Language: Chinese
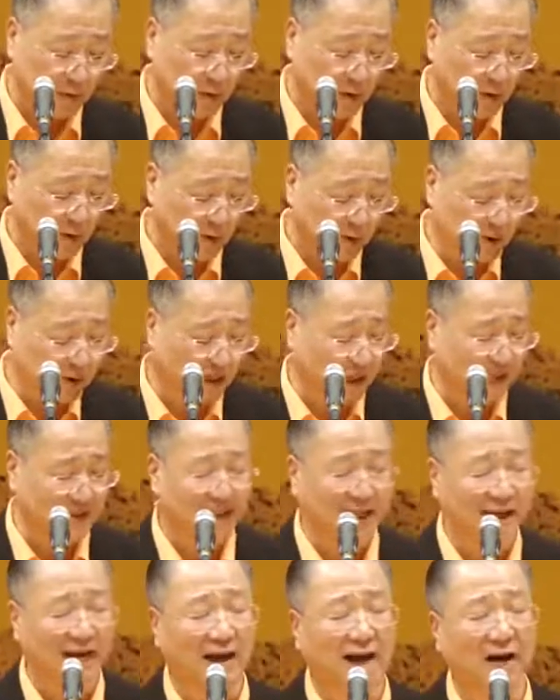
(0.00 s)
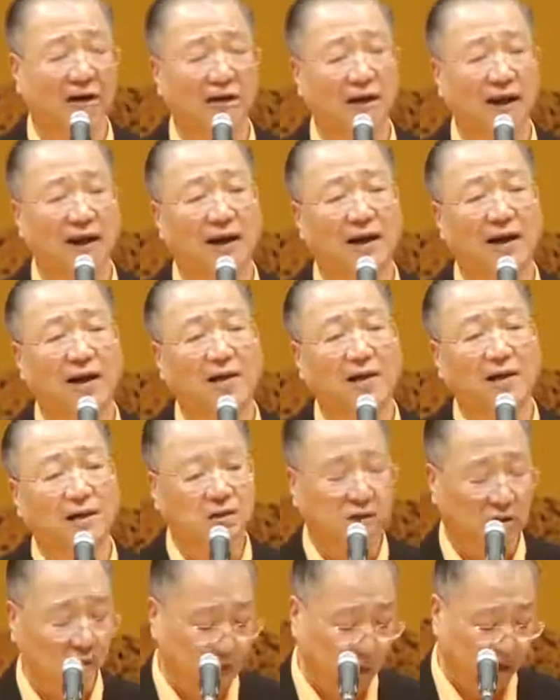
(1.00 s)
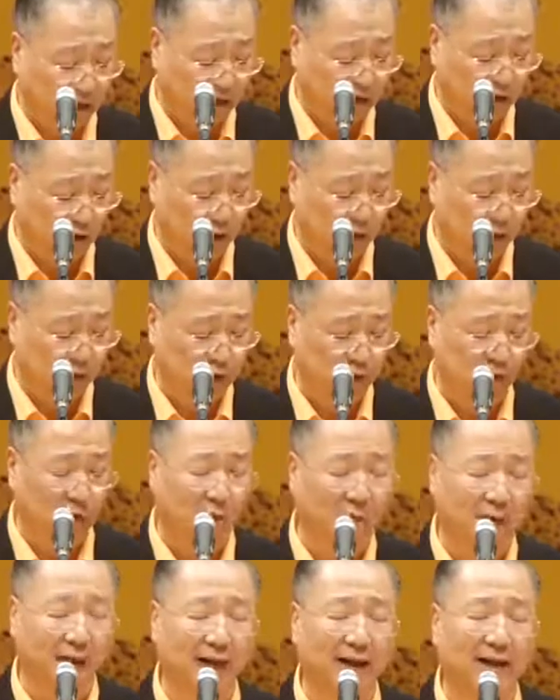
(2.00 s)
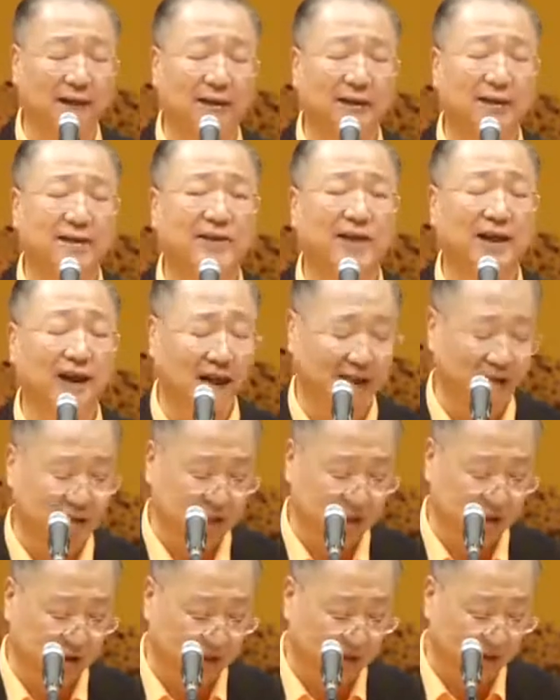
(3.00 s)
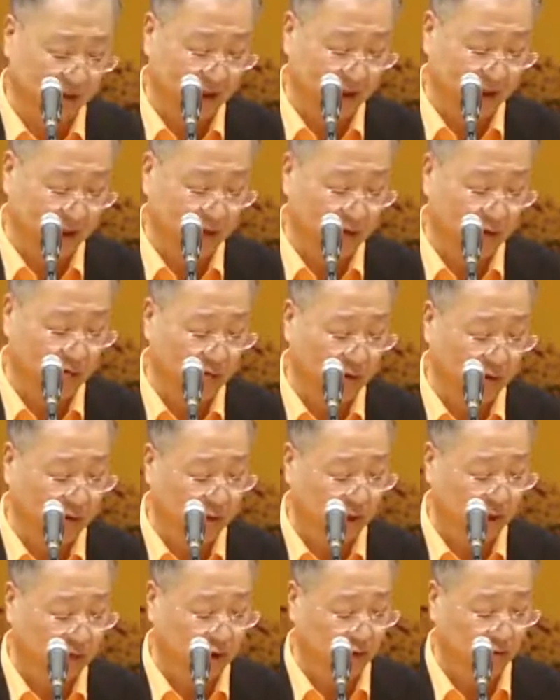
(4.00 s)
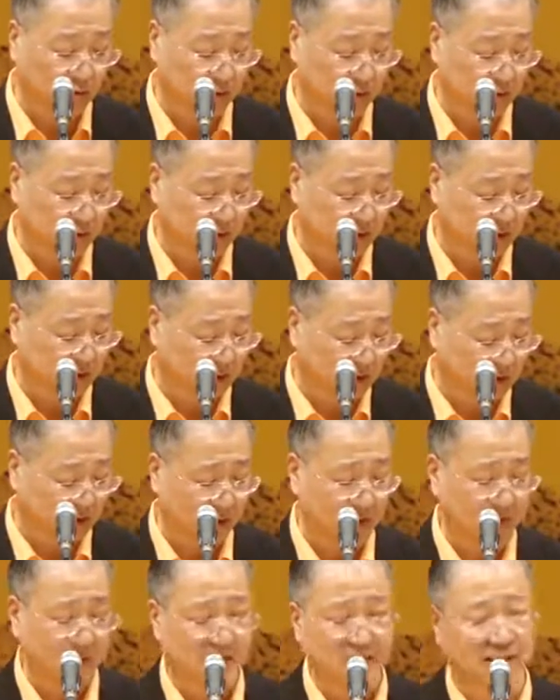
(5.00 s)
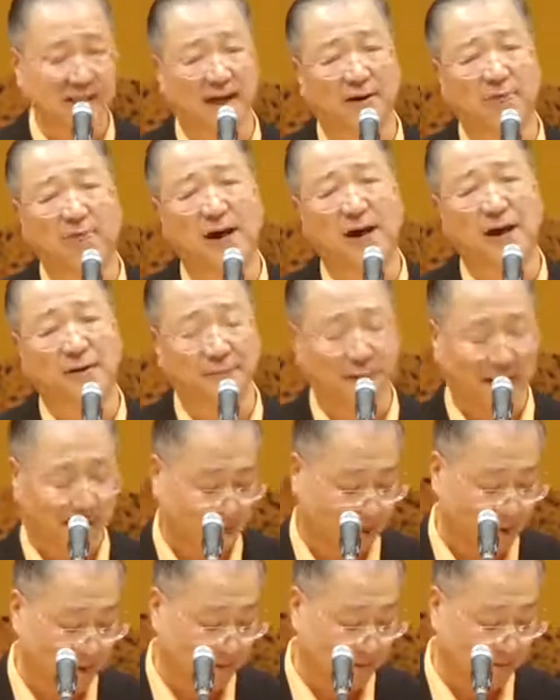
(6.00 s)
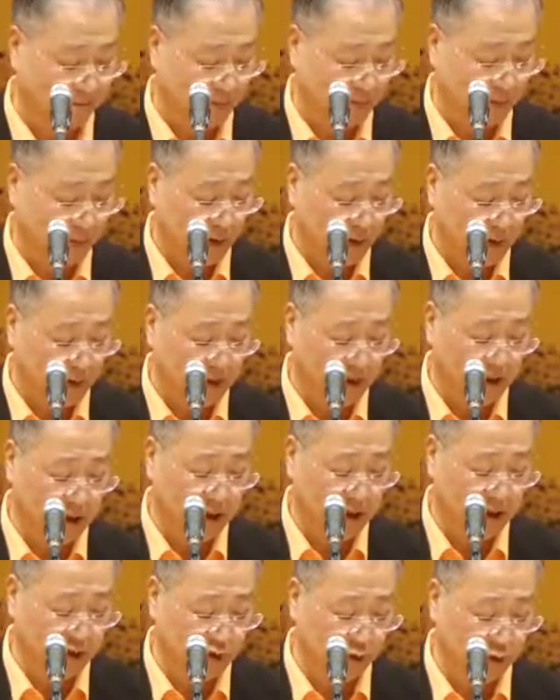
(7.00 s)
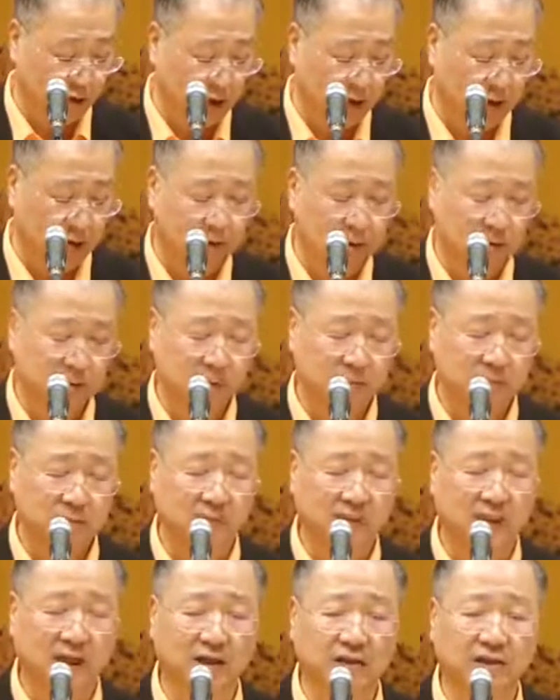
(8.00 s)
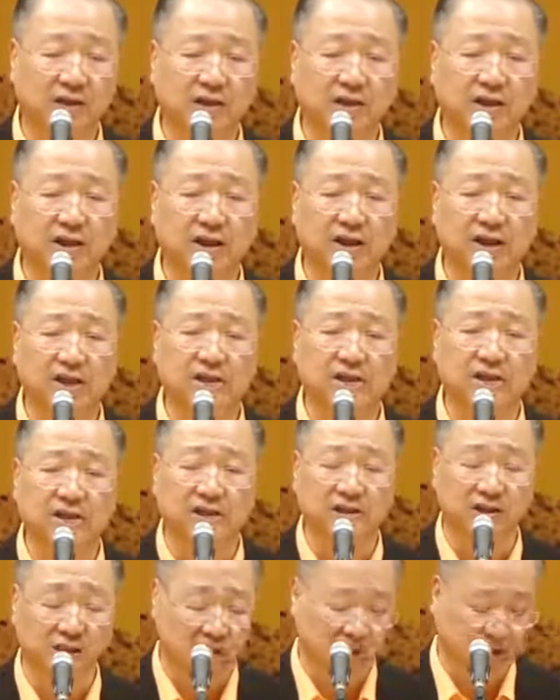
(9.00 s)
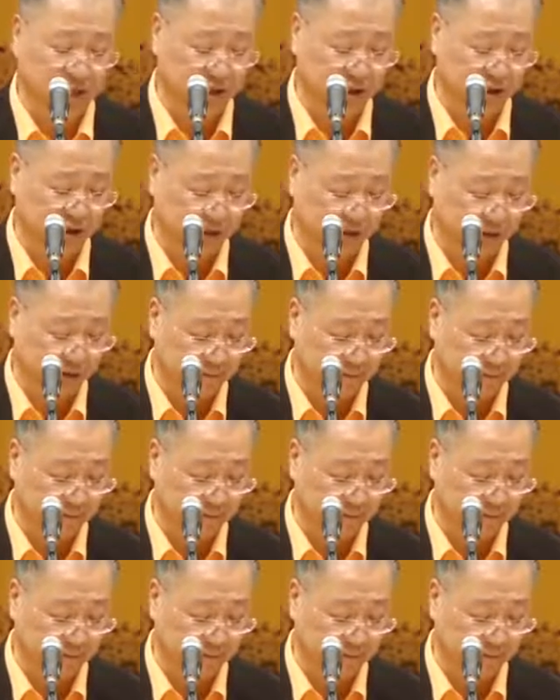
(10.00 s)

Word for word: 我现在老了，走也走不动了，天气又冷，我会冻死、饿死在外面的。”和尚说：“那是你自己的事情。”